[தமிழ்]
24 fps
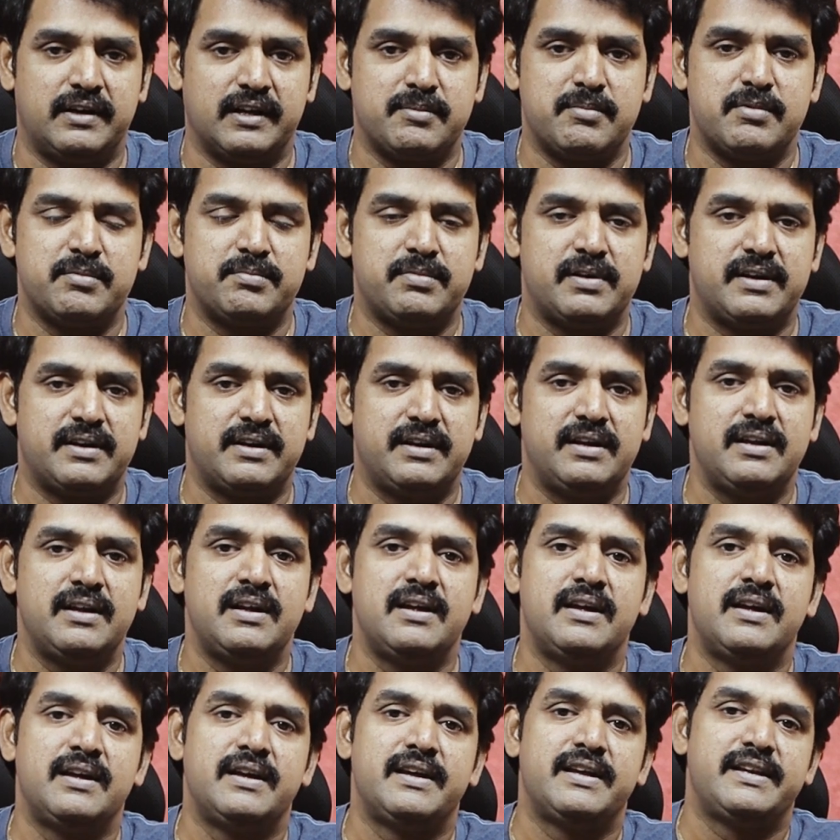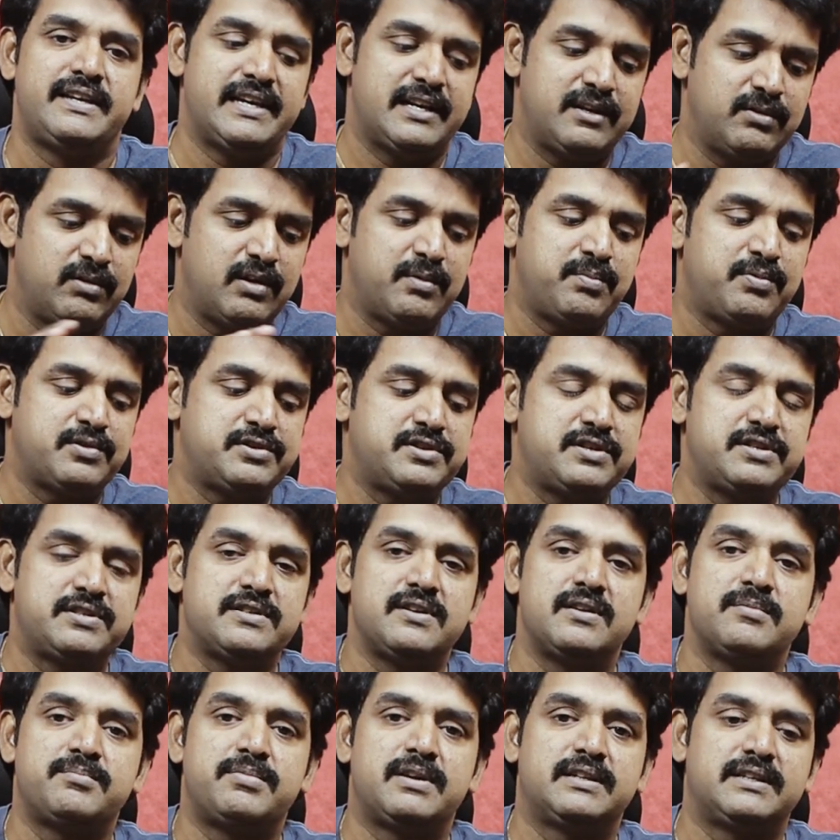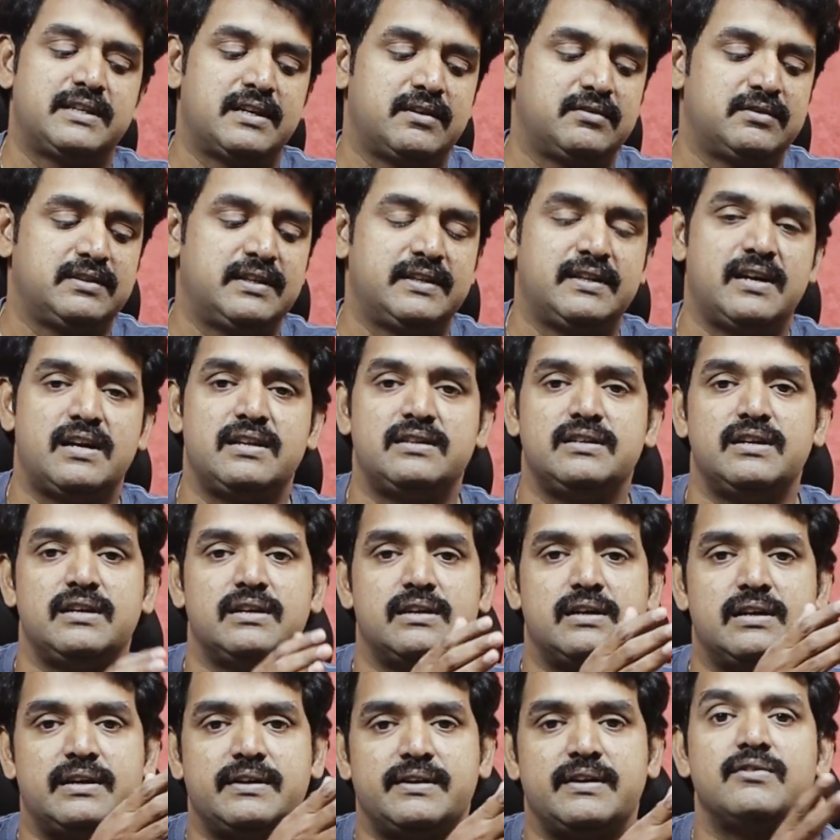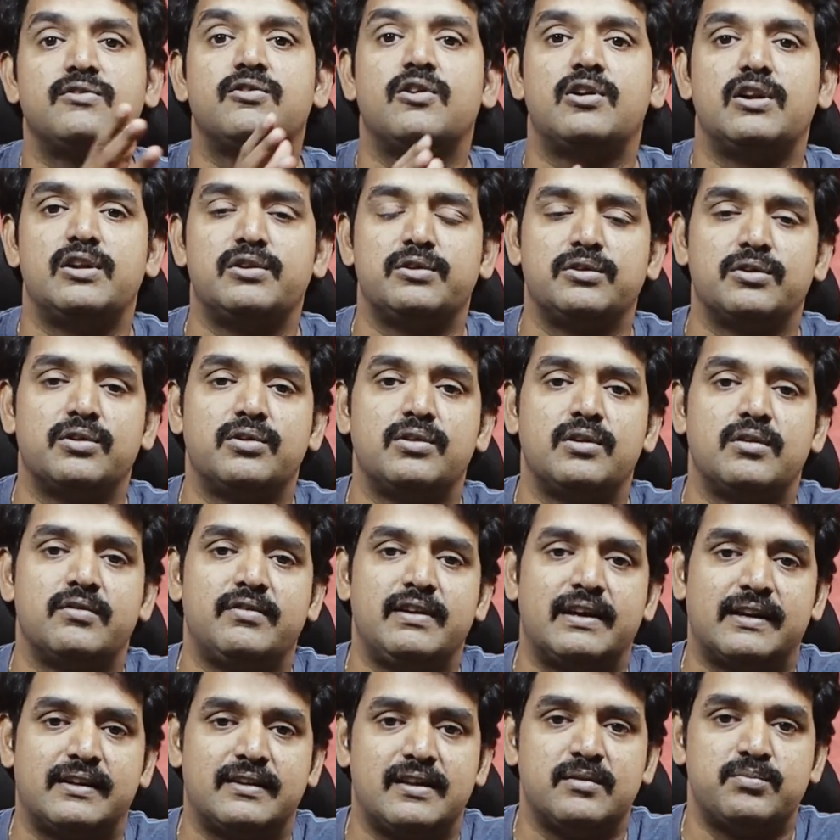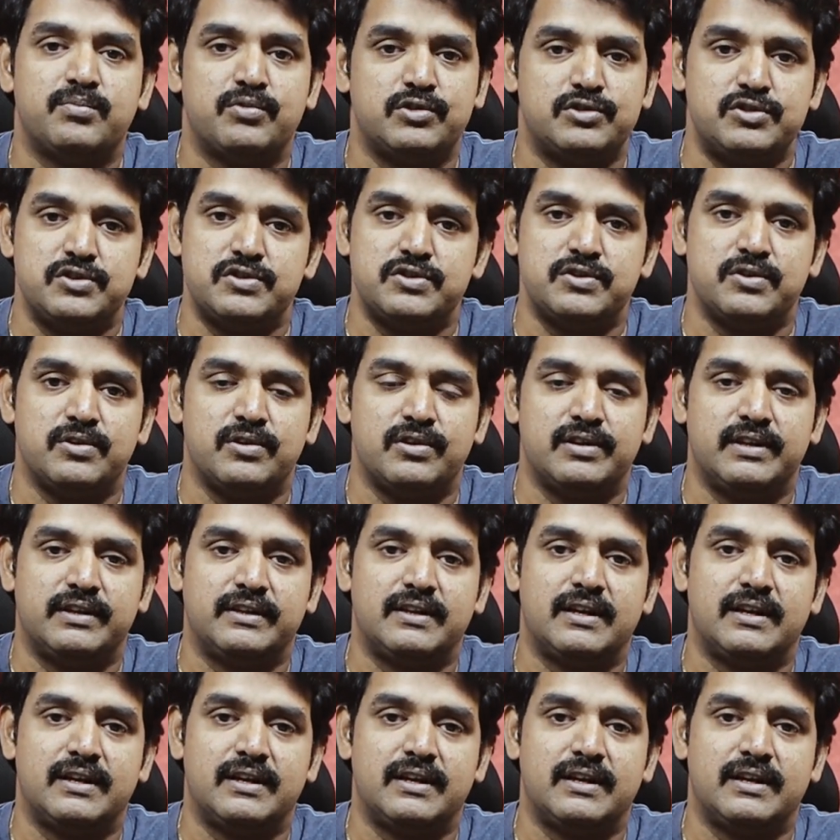ரெக்கமெண்ட் பண்ணுறேன் என்னோடய பொசிஷனல்னு பார்த்தீங்கன்னா வந்து ஏதாவது ட்ரெண்ட் ஃபாலோயிங்கோ இல்லை வேறு ஏதாவது பொசிஷனலோ